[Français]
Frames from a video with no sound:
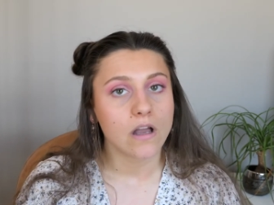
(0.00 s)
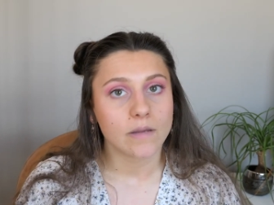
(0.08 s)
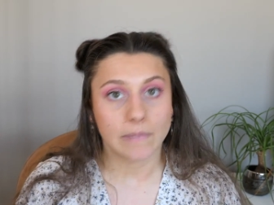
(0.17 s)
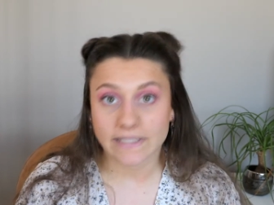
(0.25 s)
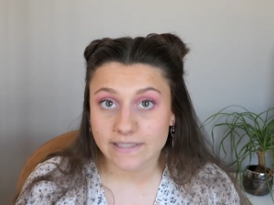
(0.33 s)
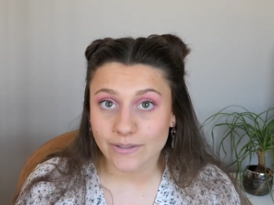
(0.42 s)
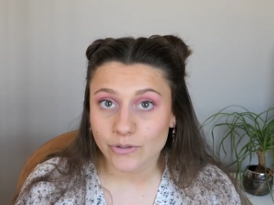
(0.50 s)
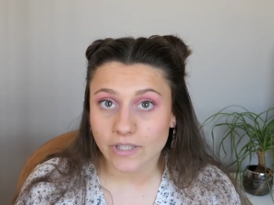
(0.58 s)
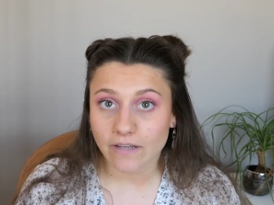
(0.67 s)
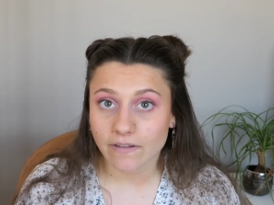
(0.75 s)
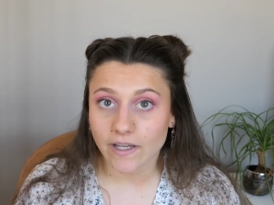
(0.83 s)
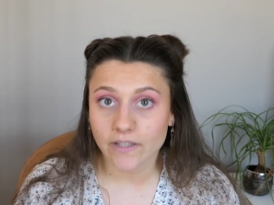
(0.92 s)
bah, c'est le
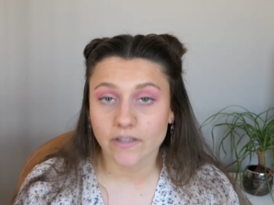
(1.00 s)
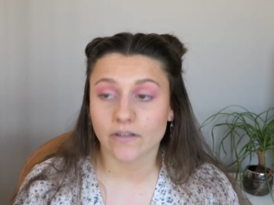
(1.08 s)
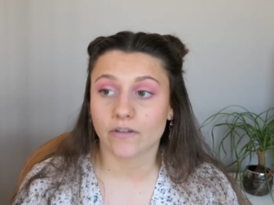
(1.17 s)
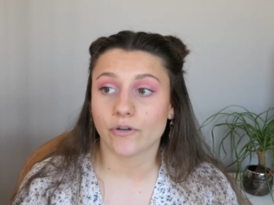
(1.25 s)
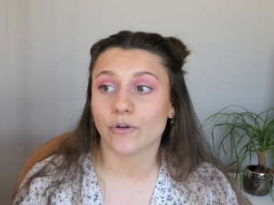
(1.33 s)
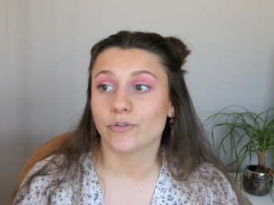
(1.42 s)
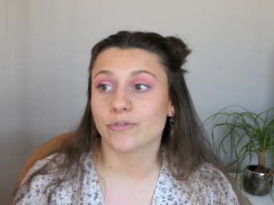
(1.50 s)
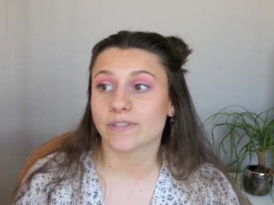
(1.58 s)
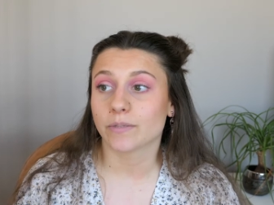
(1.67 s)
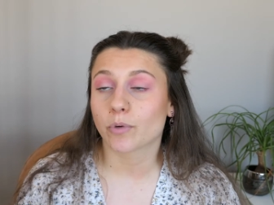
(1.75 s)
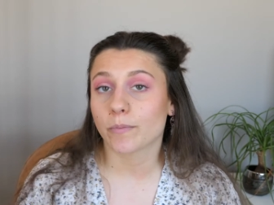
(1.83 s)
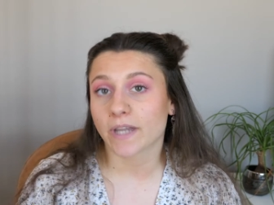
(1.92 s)
travail de
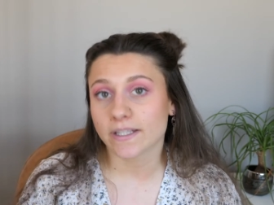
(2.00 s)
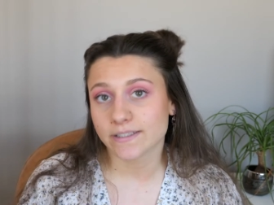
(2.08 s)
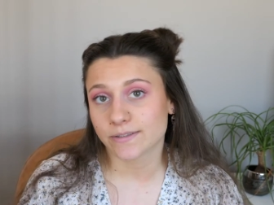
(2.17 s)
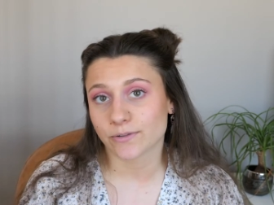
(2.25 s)
cette première année